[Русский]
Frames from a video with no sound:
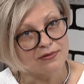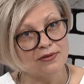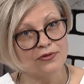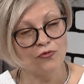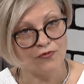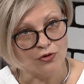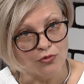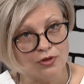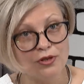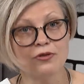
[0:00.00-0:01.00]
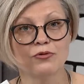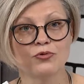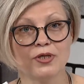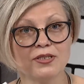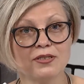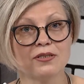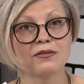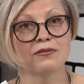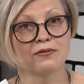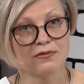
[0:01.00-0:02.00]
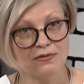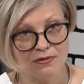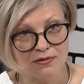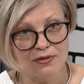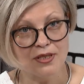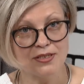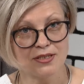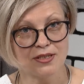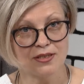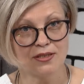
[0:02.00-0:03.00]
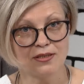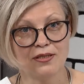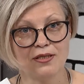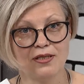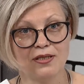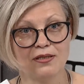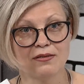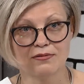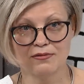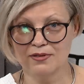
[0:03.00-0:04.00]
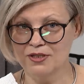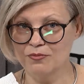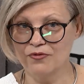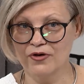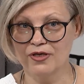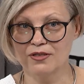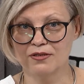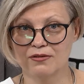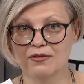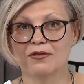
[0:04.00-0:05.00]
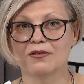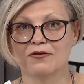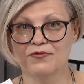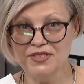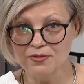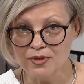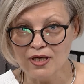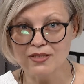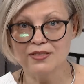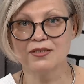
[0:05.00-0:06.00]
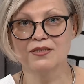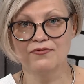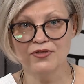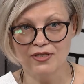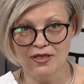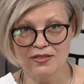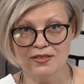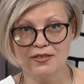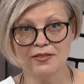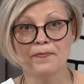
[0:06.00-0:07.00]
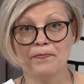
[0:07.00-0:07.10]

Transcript: Новый год у нас концерты, и их бывает 18, 19,